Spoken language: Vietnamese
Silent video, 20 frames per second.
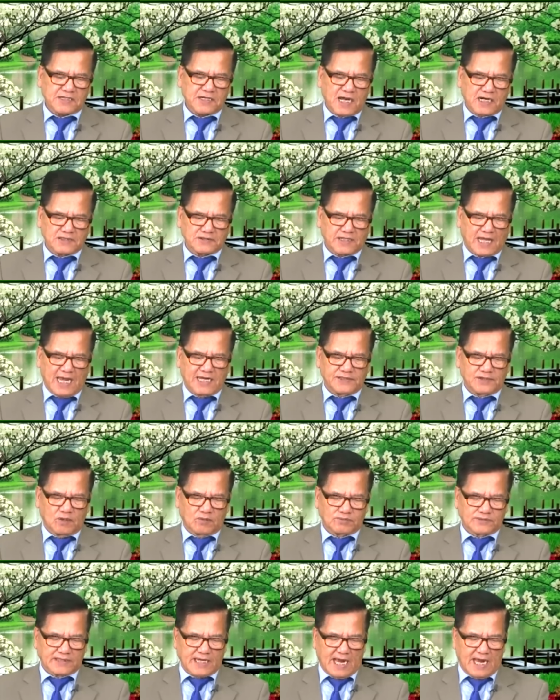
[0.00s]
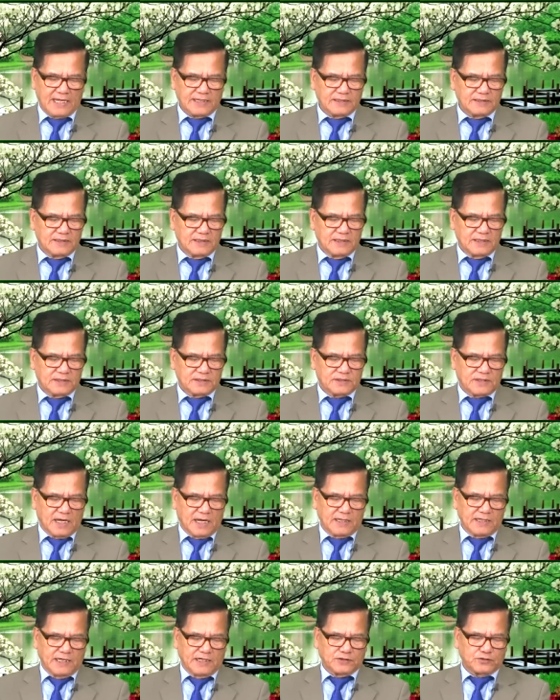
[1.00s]
đăng tải rộng rãi
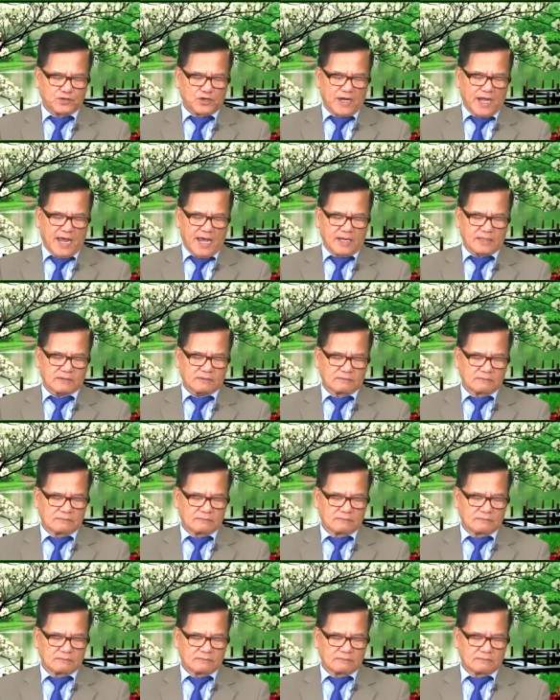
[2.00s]
trên Internet